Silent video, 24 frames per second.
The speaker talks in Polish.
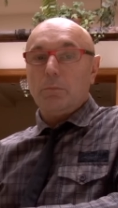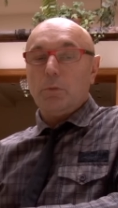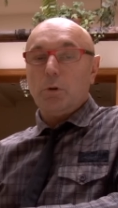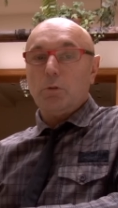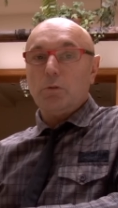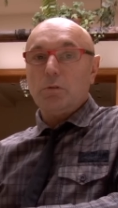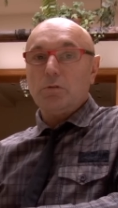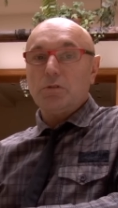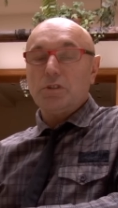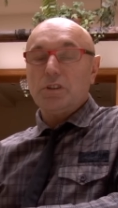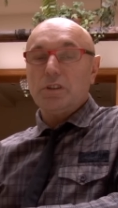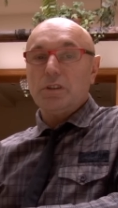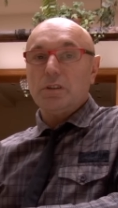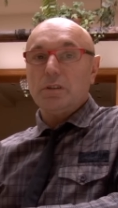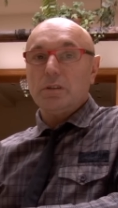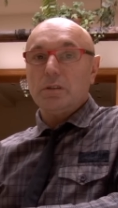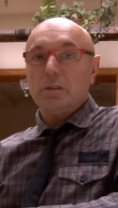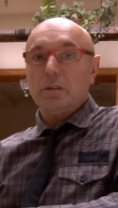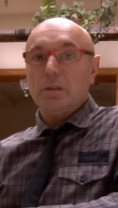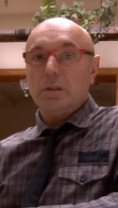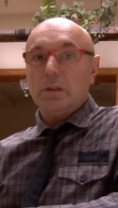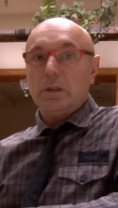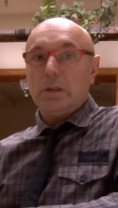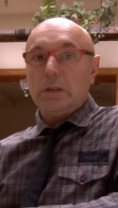mogłem się
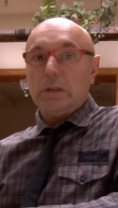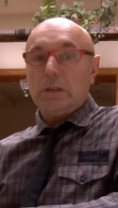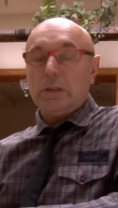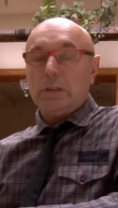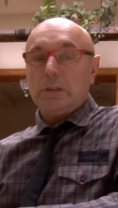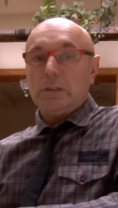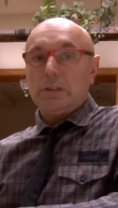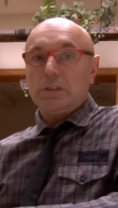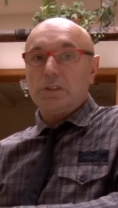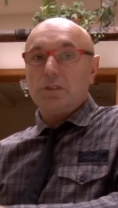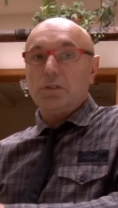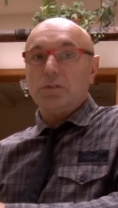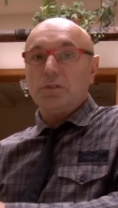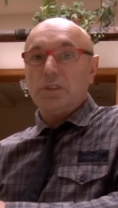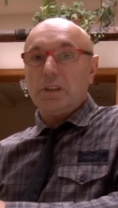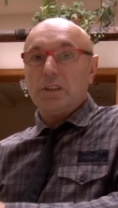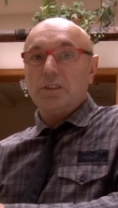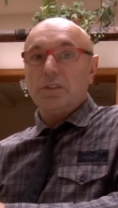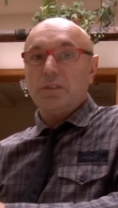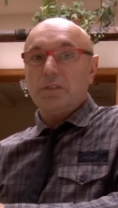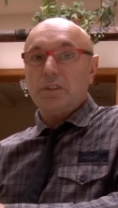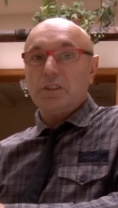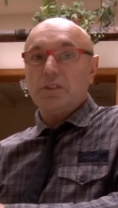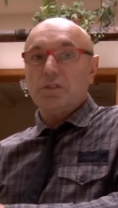
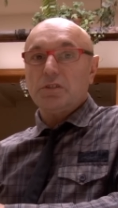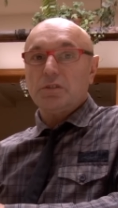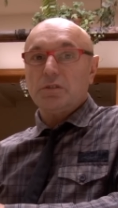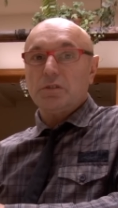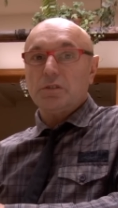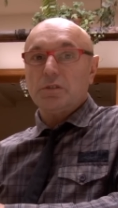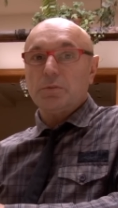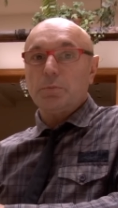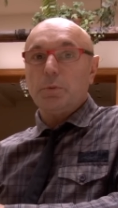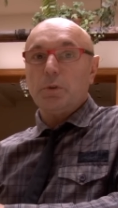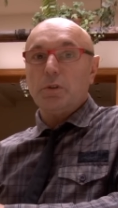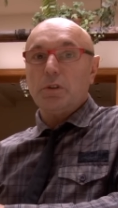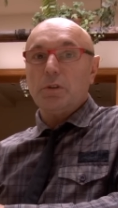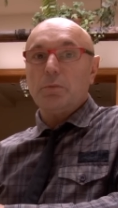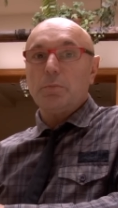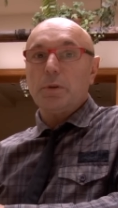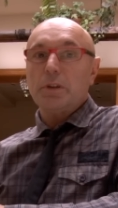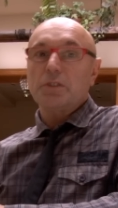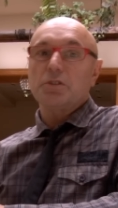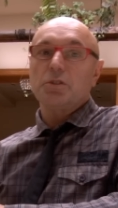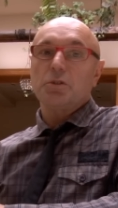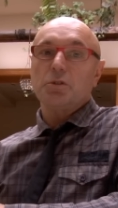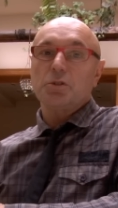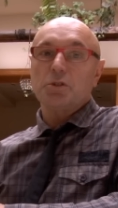skontaktować z Bogiem
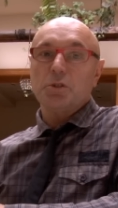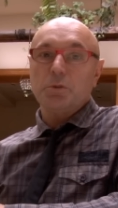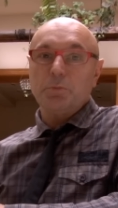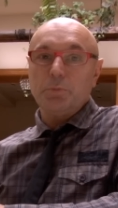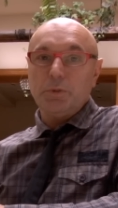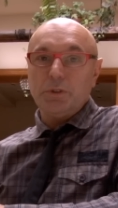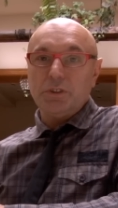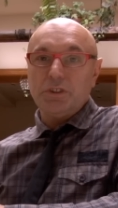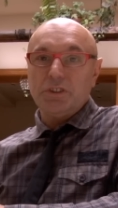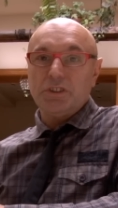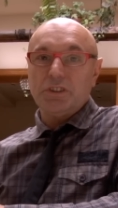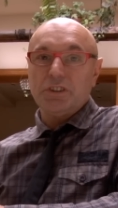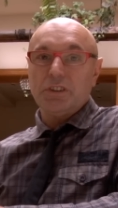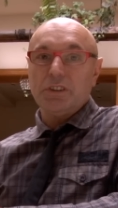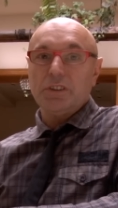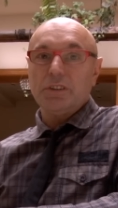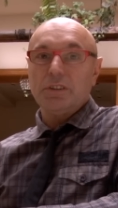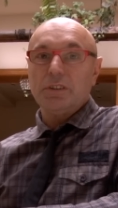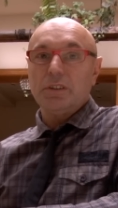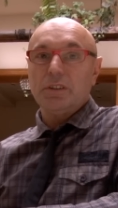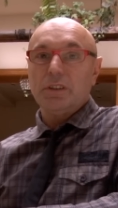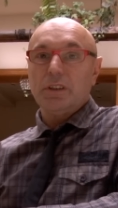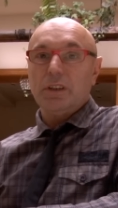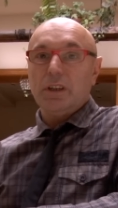bardzo osobiście
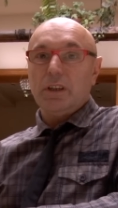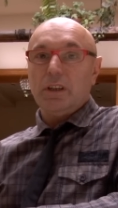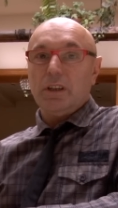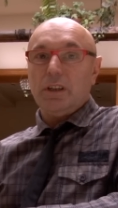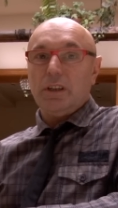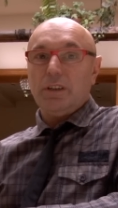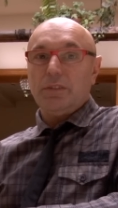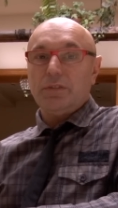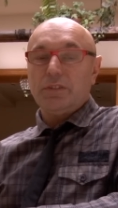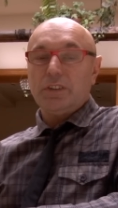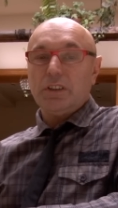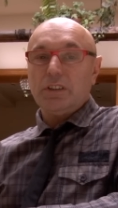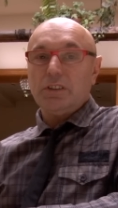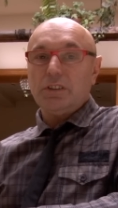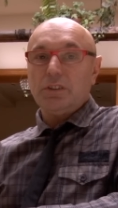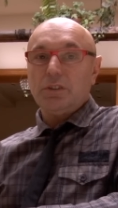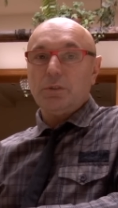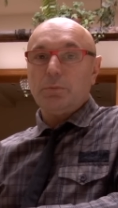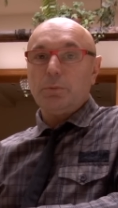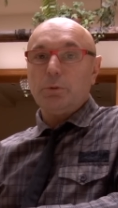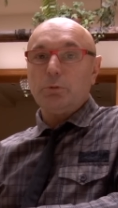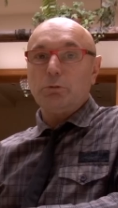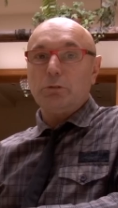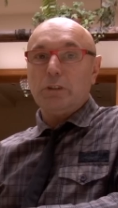i wtedy
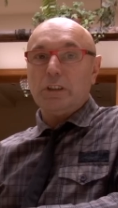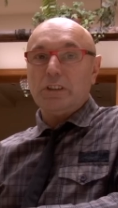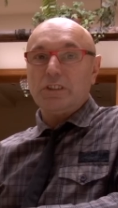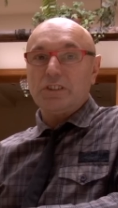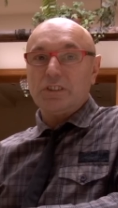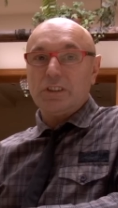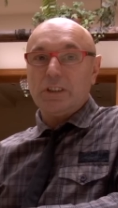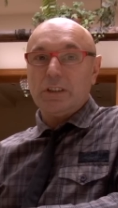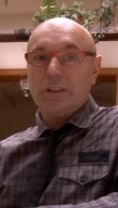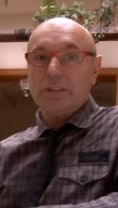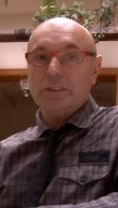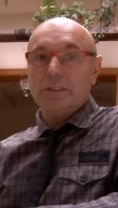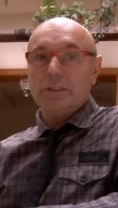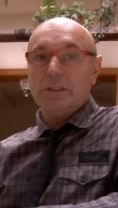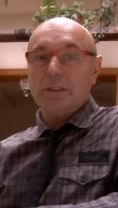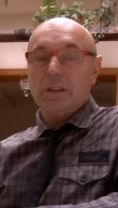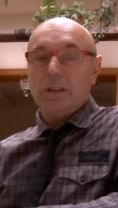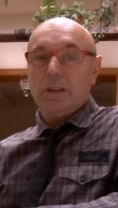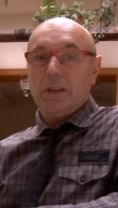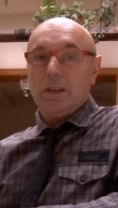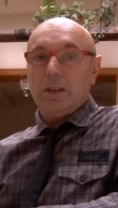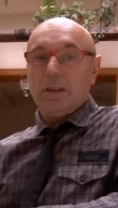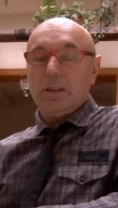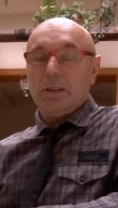to był ten czas,
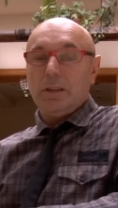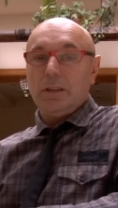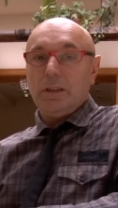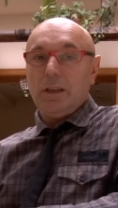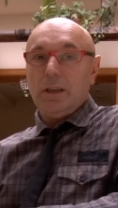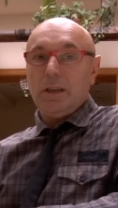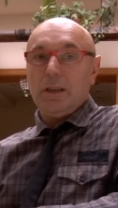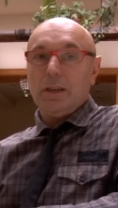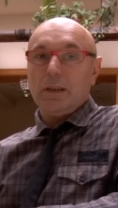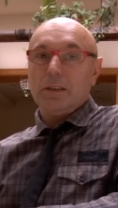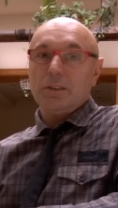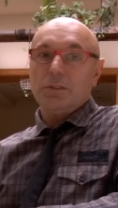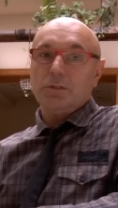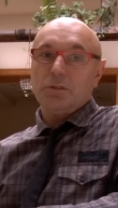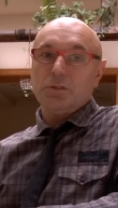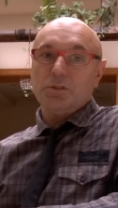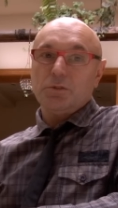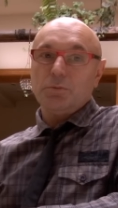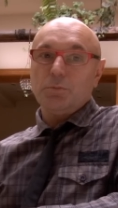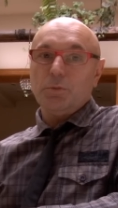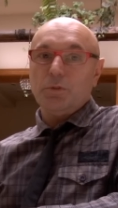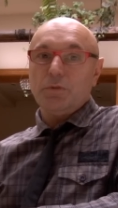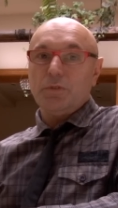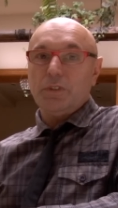nie jak
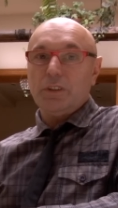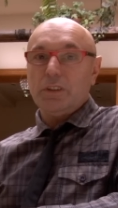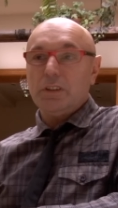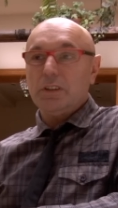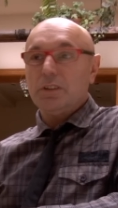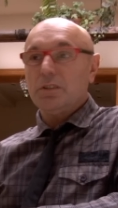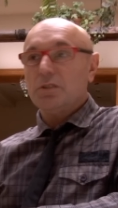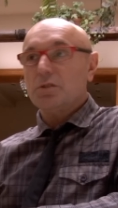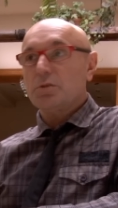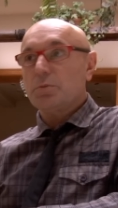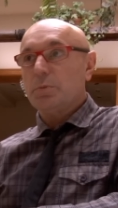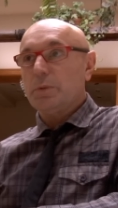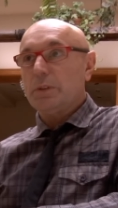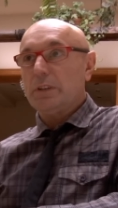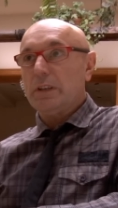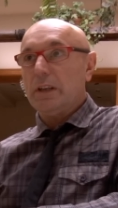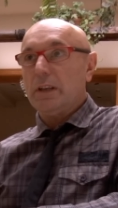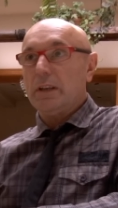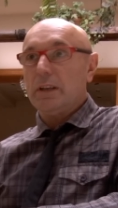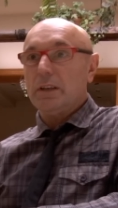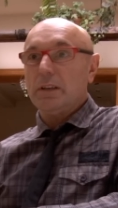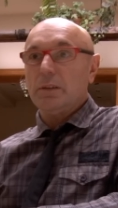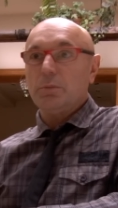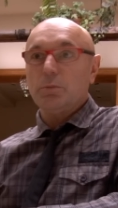ktoś mówi, idę do
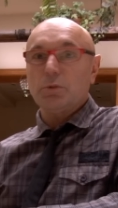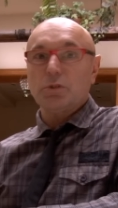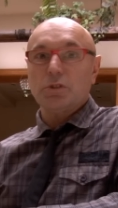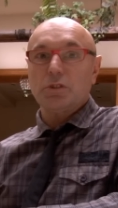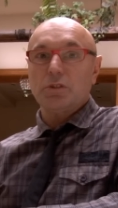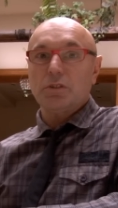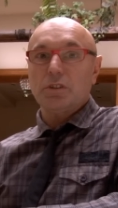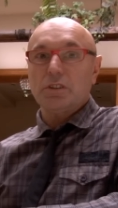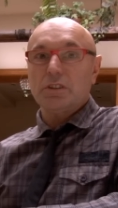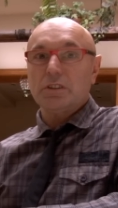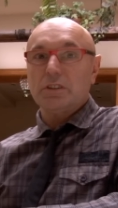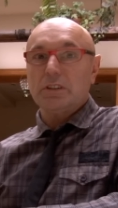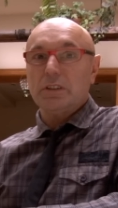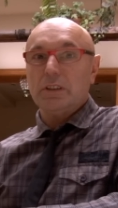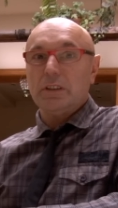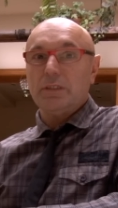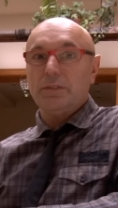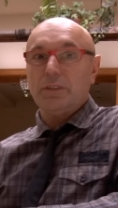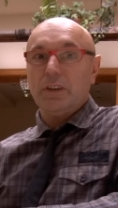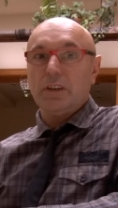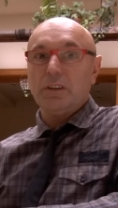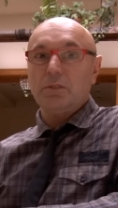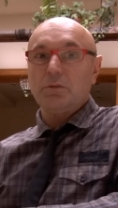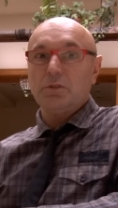szpitala i może to jest
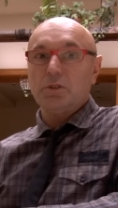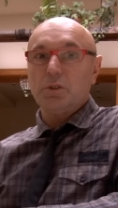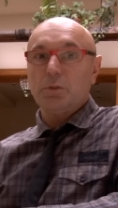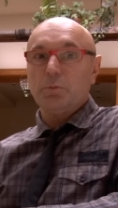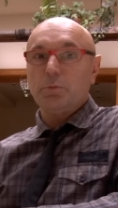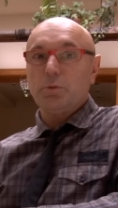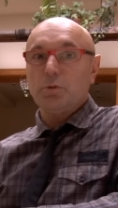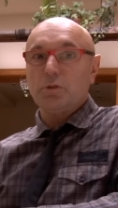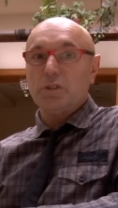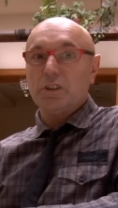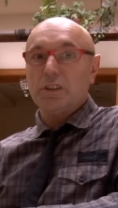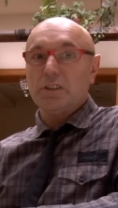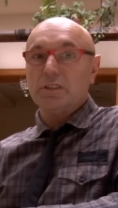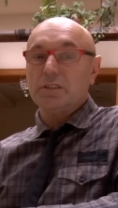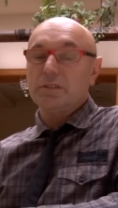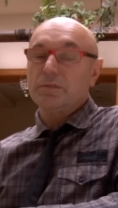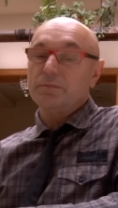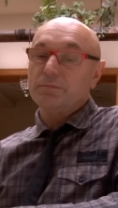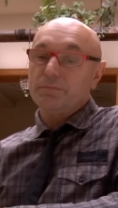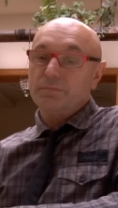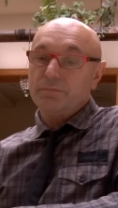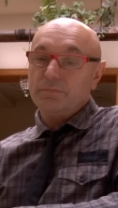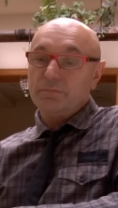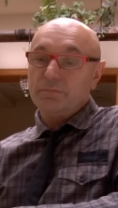w jakimś stopniu czas